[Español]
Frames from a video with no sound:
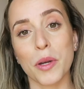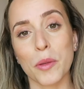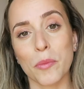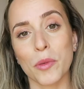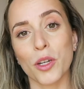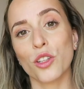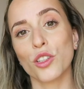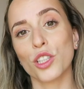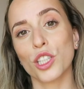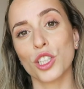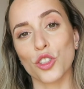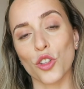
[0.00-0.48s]

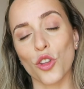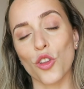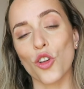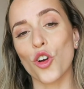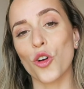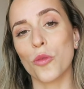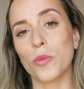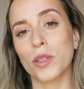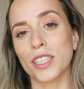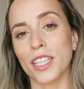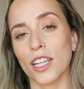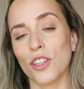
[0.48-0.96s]
Primero de todo
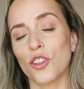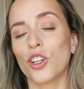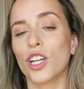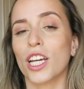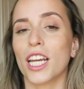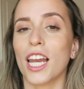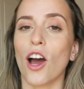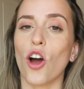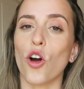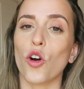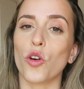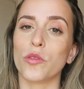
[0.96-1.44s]
comentando
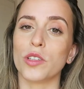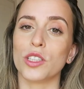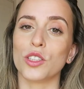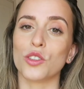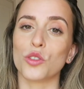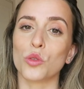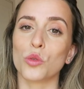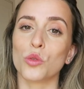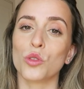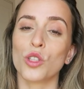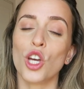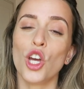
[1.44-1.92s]
que la
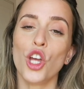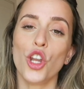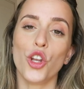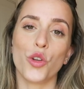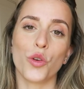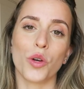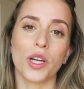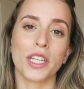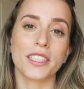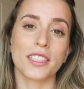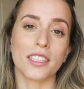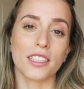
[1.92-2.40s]
juventud
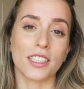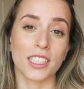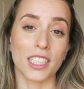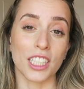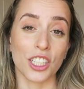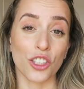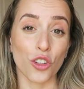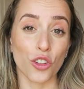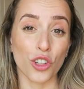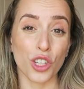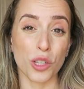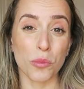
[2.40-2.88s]
no es
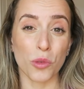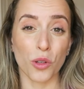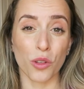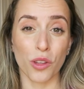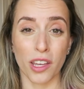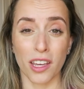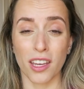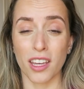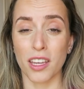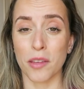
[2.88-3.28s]
sinónimo de